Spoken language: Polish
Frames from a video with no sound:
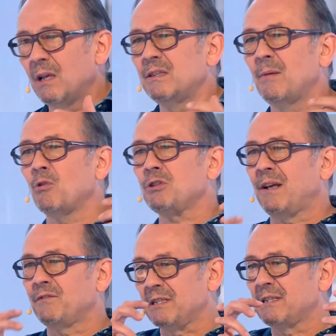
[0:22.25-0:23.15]
Nie
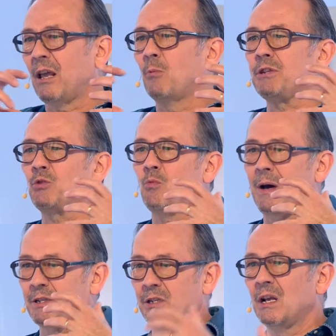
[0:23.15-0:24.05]
można wszystkiego
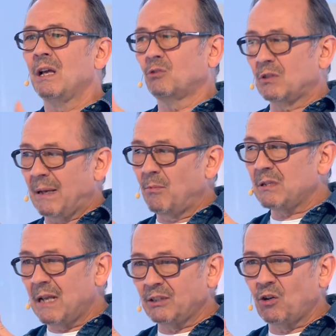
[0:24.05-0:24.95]
przetłumaczyć. To samo z
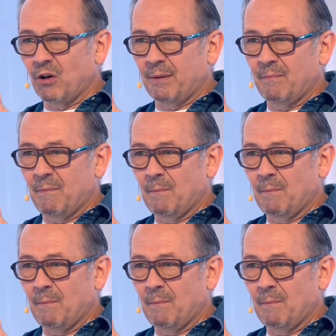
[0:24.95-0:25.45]
lektorem.